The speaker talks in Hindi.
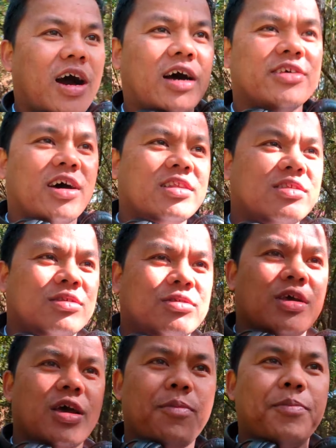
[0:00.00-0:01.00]
आज़ाद
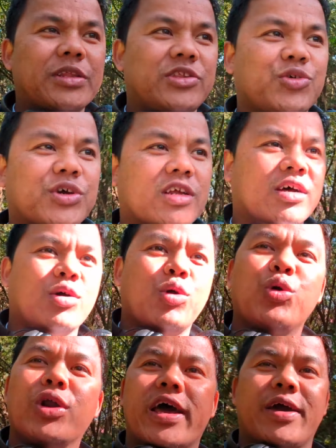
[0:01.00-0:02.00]
पंछियों की तरह
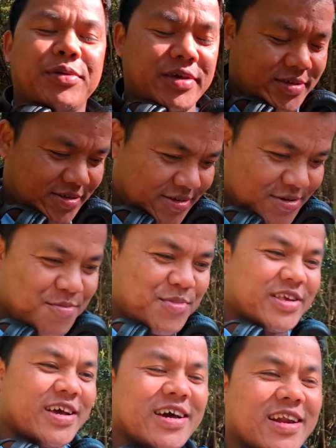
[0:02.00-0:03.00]
उड़ रहा है अभी
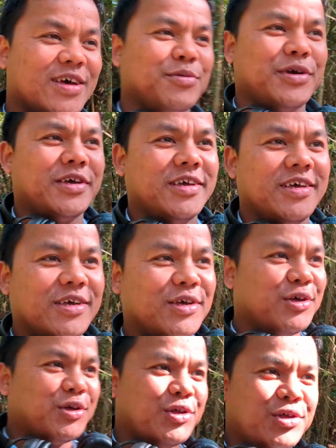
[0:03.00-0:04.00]
मज़ा कर रहा है अभी
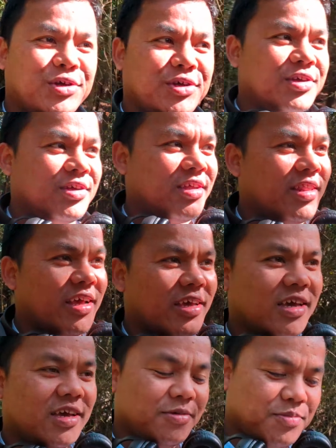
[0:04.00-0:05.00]

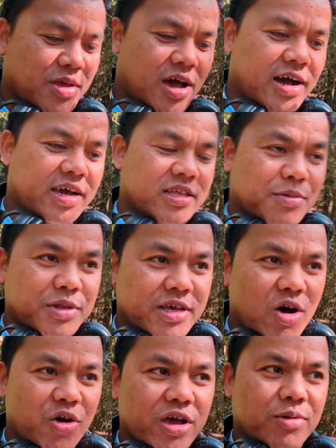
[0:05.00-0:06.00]
देखिए आगे तक मैं
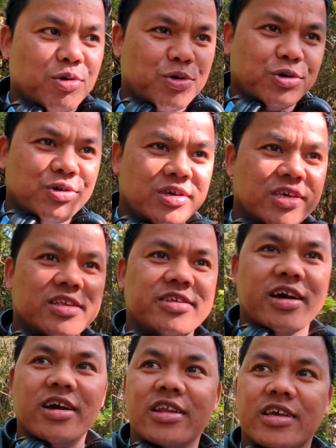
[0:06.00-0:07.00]
दिखाऊँगी आप लोग को ये
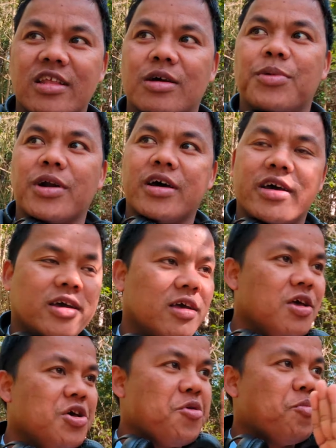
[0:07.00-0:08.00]
जंगल कितना बड़ा है
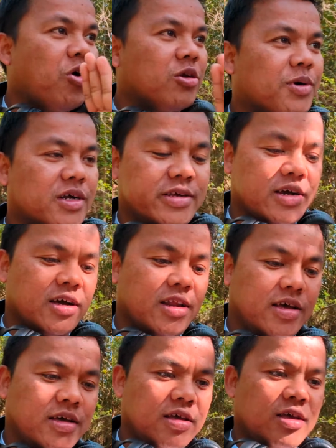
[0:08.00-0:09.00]
बहुत बड़ा जंगल
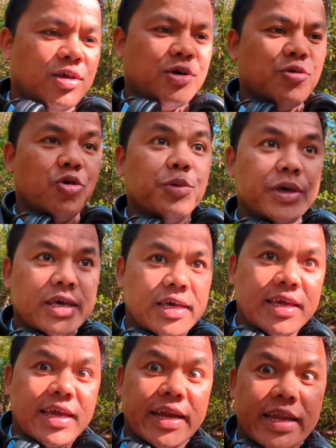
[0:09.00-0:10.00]
है वो भी
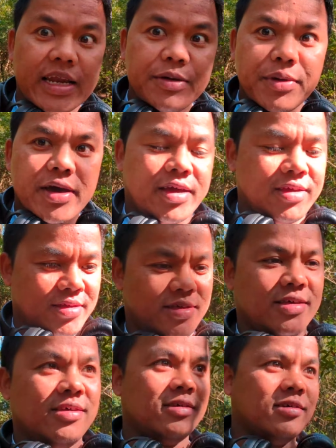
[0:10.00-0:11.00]
इटली में है
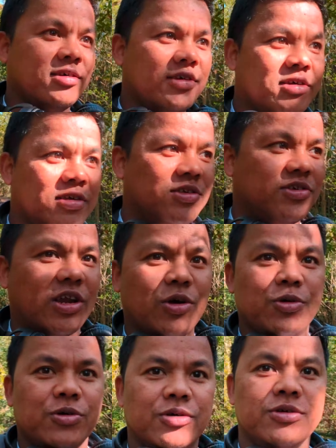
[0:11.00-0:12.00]
चलो